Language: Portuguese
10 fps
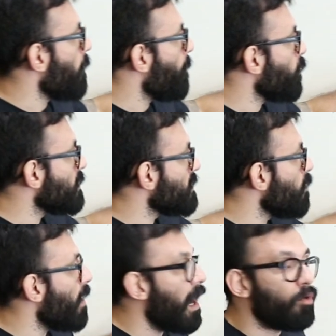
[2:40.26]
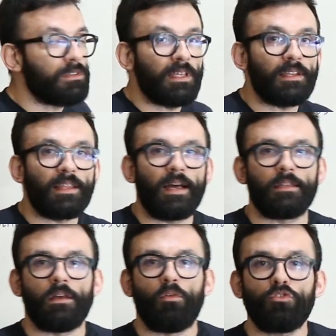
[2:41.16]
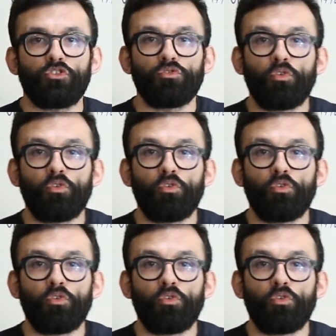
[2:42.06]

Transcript: uma posição alternada, onde